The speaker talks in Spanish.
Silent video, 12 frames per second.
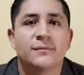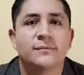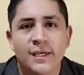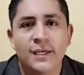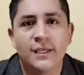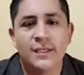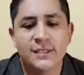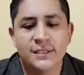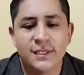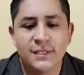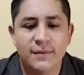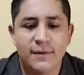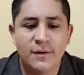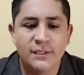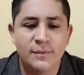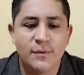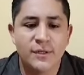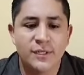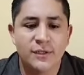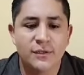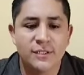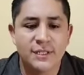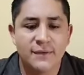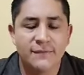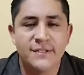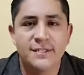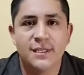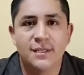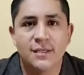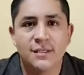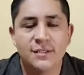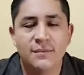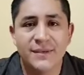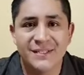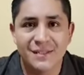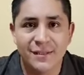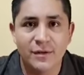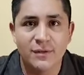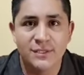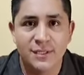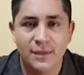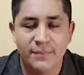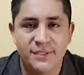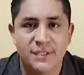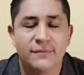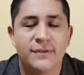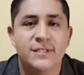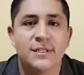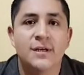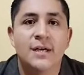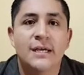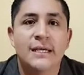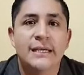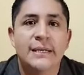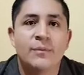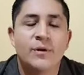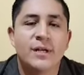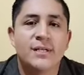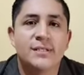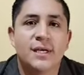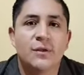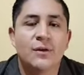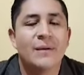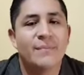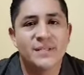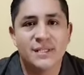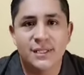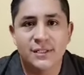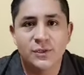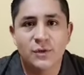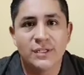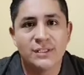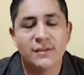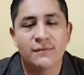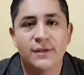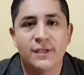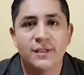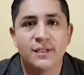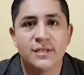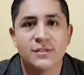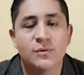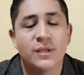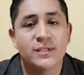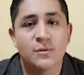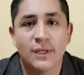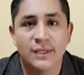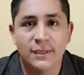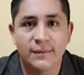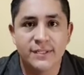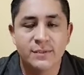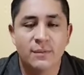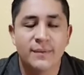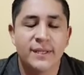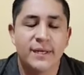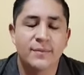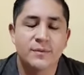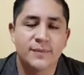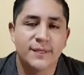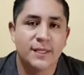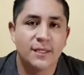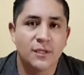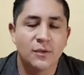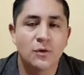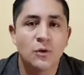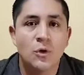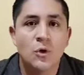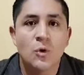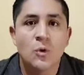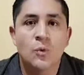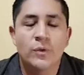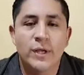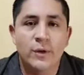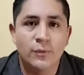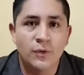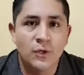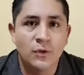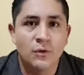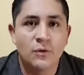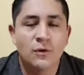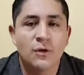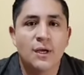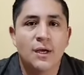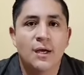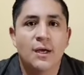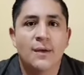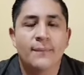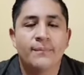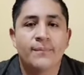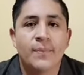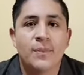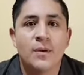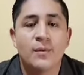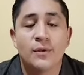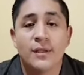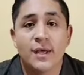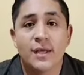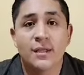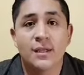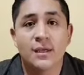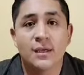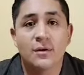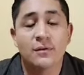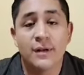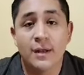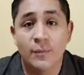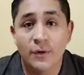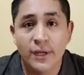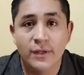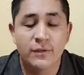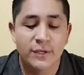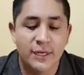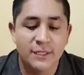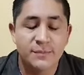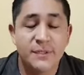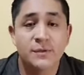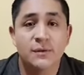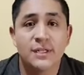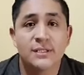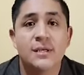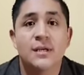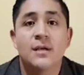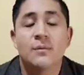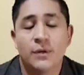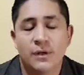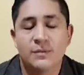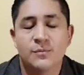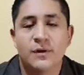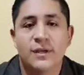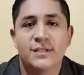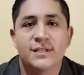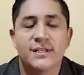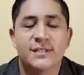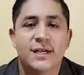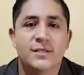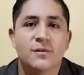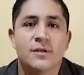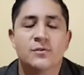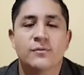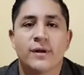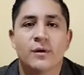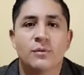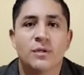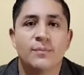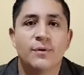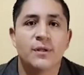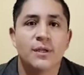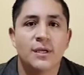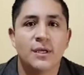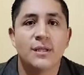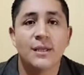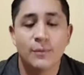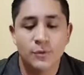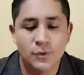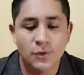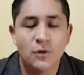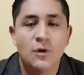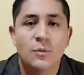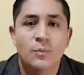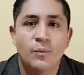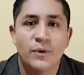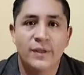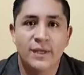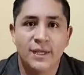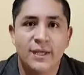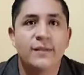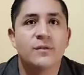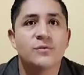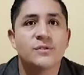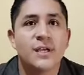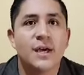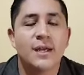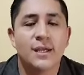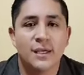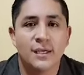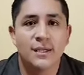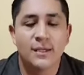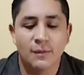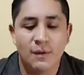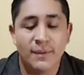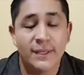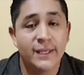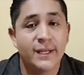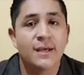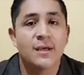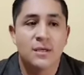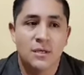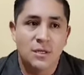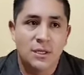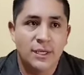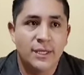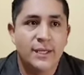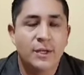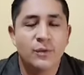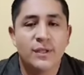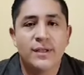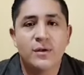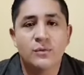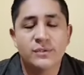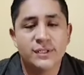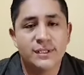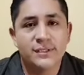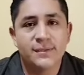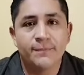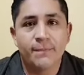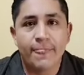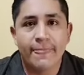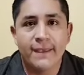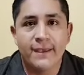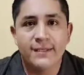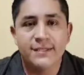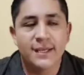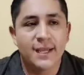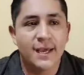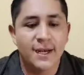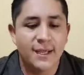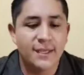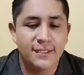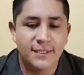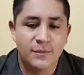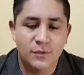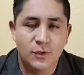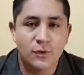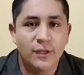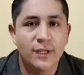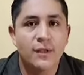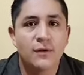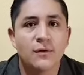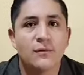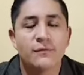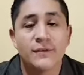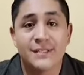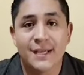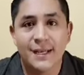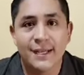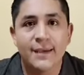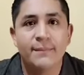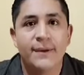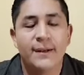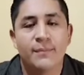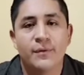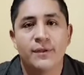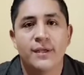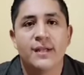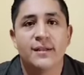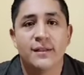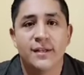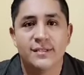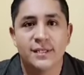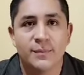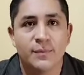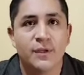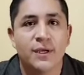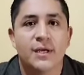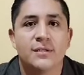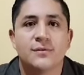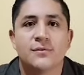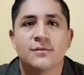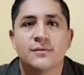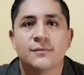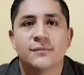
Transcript: Eh, desde el trabajo que estamos realizando desde la fecha, desde el mes de enero hasta la presente fecha, hemos realizado capacitaciones a diferentes unidades educativas, de igual manera hemos mantenido una reunión con la nueva unidad de, contra la mujer donde las personas, bueno, las mujeres en este caso que sufran un tipo de, abuso, pueden ir a denunciar y de igual manera eh, la unidad del UNCIS eh, se encarga y estamos coordinados con Fiscalía para poder atender este tipo de casos.